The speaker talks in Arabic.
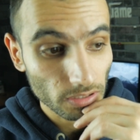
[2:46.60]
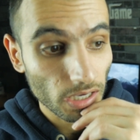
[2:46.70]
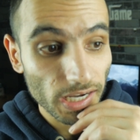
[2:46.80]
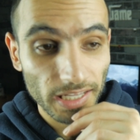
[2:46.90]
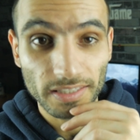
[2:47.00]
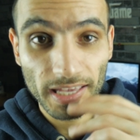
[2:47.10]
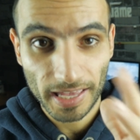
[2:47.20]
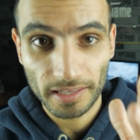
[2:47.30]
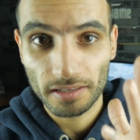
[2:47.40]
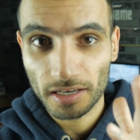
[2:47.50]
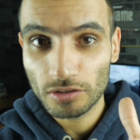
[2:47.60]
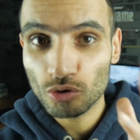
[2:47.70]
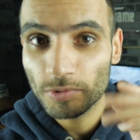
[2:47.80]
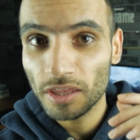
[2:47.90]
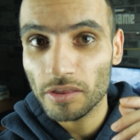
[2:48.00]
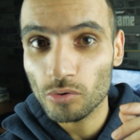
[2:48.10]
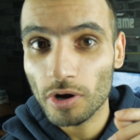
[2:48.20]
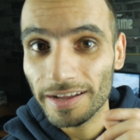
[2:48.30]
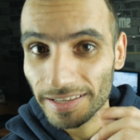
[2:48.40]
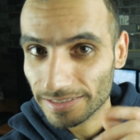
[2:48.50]
قناتي هاي اللي انتم
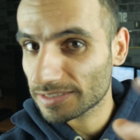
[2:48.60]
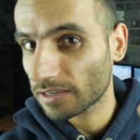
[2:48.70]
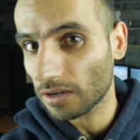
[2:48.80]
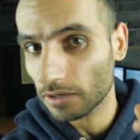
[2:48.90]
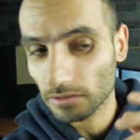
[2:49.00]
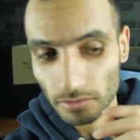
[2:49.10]
بتحضروها اتسكرت